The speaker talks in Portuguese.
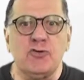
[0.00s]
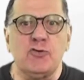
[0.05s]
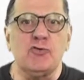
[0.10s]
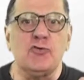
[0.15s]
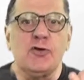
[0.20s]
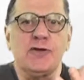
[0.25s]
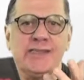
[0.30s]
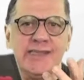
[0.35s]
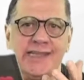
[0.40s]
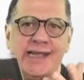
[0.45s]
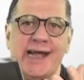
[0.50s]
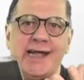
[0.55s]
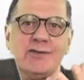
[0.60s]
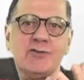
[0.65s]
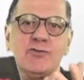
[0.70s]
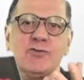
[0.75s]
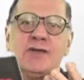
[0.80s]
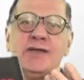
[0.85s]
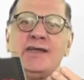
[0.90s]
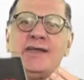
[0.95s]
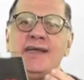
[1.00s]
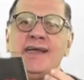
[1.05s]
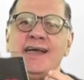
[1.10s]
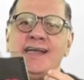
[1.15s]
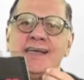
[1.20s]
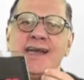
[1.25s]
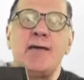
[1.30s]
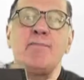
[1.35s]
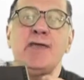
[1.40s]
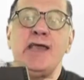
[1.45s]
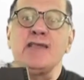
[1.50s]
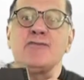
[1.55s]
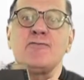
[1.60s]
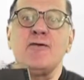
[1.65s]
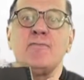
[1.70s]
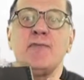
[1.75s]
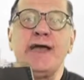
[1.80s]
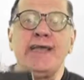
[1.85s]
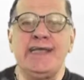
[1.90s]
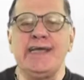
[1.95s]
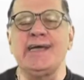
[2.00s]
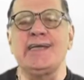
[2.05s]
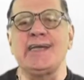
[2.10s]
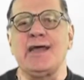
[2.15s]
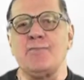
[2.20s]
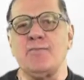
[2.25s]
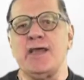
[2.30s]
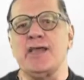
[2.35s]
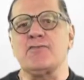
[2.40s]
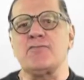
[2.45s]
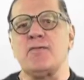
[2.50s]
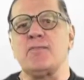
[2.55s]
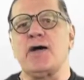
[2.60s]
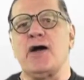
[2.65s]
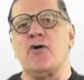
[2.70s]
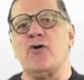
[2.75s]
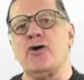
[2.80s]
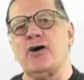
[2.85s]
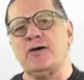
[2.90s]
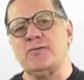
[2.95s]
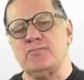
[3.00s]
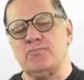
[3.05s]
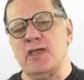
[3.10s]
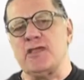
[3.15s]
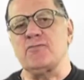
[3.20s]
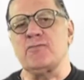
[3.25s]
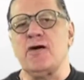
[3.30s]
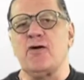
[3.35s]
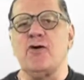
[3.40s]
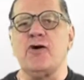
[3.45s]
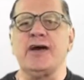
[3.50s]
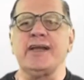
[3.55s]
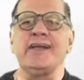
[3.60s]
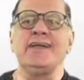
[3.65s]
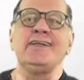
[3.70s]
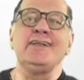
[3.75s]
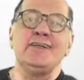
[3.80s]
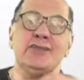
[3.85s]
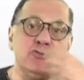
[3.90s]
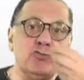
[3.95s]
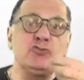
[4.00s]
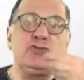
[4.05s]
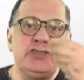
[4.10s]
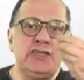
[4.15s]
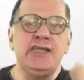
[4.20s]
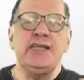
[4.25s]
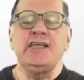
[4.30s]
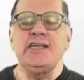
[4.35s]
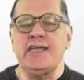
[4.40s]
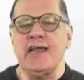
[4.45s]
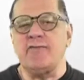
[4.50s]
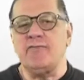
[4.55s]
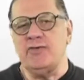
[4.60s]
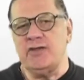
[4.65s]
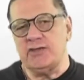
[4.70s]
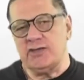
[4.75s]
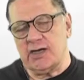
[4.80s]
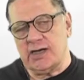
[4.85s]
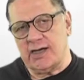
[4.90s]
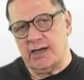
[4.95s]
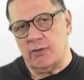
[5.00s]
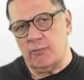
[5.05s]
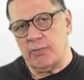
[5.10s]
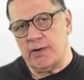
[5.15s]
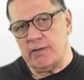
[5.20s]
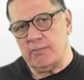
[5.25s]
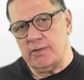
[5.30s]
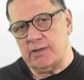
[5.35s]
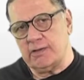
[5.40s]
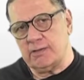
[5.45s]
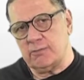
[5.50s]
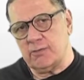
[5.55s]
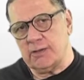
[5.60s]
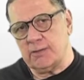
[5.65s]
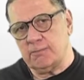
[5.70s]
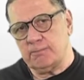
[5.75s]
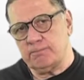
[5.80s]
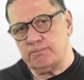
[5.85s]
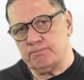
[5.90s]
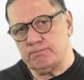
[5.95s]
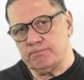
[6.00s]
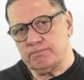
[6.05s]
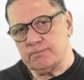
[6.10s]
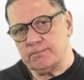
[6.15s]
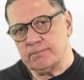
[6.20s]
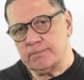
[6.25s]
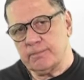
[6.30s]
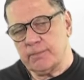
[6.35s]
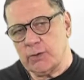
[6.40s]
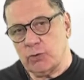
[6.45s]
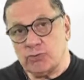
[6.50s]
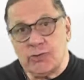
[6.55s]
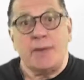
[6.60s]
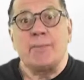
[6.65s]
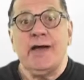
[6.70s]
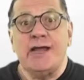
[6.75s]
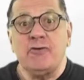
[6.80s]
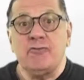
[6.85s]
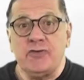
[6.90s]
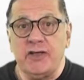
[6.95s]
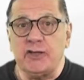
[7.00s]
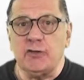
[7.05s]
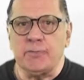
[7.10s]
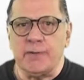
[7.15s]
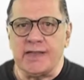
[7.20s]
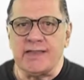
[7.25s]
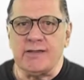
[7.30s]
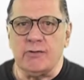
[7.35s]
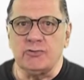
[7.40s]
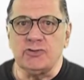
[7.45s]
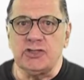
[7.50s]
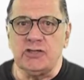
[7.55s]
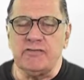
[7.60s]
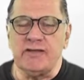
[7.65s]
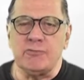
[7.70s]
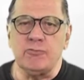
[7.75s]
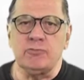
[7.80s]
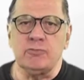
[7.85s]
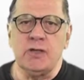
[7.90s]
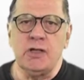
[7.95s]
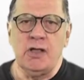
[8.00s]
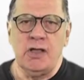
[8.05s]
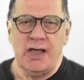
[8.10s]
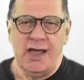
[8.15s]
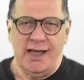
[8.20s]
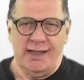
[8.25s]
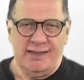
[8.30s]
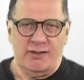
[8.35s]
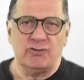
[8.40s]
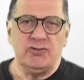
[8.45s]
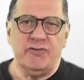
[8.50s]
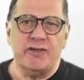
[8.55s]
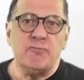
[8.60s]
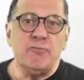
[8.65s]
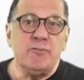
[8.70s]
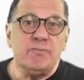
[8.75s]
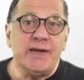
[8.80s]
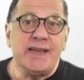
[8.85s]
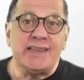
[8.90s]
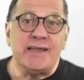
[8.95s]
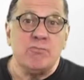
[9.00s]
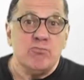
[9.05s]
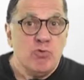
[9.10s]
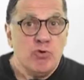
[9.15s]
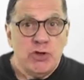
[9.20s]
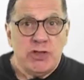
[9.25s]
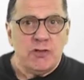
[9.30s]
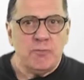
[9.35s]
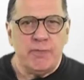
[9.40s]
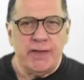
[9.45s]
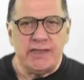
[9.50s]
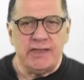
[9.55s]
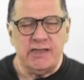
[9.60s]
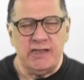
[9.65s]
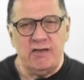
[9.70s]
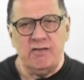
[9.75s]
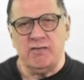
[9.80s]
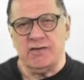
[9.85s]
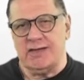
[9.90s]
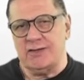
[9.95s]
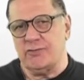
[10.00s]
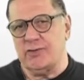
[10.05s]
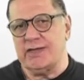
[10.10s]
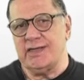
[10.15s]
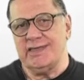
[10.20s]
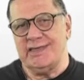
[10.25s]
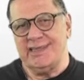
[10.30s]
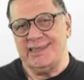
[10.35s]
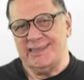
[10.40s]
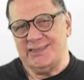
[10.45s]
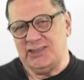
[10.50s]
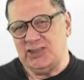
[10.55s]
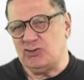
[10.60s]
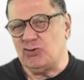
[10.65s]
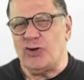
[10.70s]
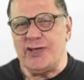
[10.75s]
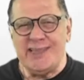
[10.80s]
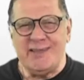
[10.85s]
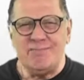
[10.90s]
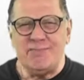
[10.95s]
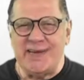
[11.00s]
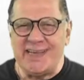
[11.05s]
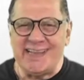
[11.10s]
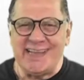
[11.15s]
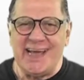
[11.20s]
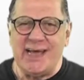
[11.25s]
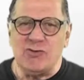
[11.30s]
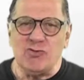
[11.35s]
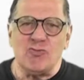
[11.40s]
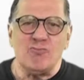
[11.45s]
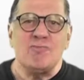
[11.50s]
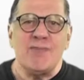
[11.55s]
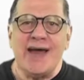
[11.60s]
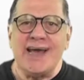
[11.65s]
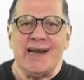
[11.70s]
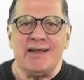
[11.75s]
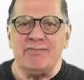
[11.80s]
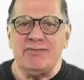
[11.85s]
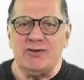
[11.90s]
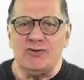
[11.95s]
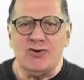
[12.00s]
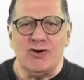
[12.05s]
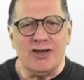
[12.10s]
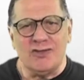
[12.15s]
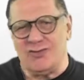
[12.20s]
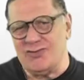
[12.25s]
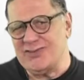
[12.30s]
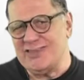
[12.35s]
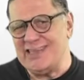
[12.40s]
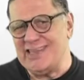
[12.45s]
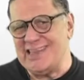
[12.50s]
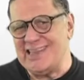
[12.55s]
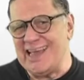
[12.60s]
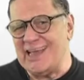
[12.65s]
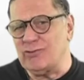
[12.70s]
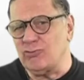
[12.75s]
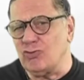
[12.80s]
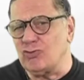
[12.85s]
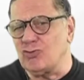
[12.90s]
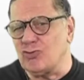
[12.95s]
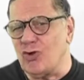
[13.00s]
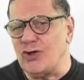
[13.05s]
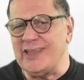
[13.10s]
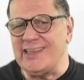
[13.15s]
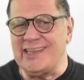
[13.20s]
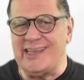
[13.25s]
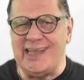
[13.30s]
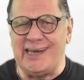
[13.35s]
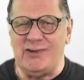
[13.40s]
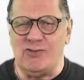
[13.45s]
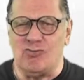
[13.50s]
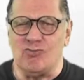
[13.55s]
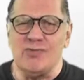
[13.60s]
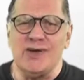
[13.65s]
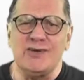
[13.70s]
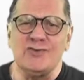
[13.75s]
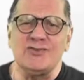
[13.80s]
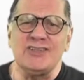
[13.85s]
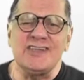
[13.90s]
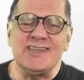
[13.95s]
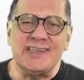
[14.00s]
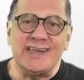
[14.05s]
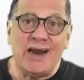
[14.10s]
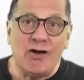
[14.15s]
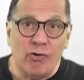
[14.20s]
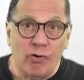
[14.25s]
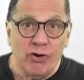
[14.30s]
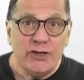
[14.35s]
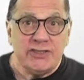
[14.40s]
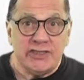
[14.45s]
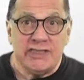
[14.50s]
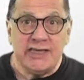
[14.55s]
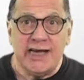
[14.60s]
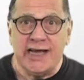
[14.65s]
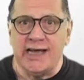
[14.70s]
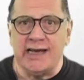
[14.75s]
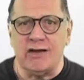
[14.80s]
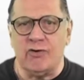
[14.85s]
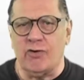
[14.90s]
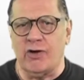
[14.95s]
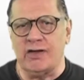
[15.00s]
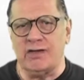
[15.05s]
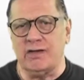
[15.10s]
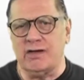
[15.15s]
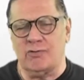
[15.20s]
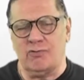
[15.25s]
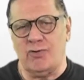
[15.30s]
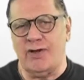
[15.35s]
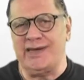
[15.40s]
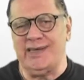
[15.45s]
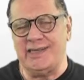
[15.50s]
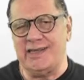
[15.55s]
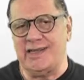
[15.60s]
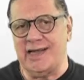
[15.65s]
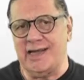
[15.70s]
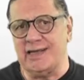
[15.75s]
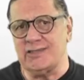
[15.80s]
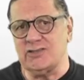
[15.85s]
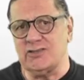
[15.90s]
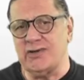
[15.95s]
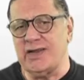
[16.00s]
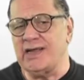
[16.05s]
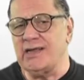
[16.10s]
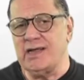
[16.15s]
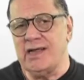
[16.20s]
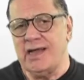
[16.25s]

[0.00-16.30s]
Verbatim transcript: foram conquistados na mesma manhã, na mesma, hora, mesma hora do dia em que a ficha caiu para mim. Né? O trabalho feito para a Saldívia, Saldívia era uma empresa muito específica, não é? de dois empresários maravilhosos, de, ser, de dois seres humanos de extraordinária eh, qualidade, né?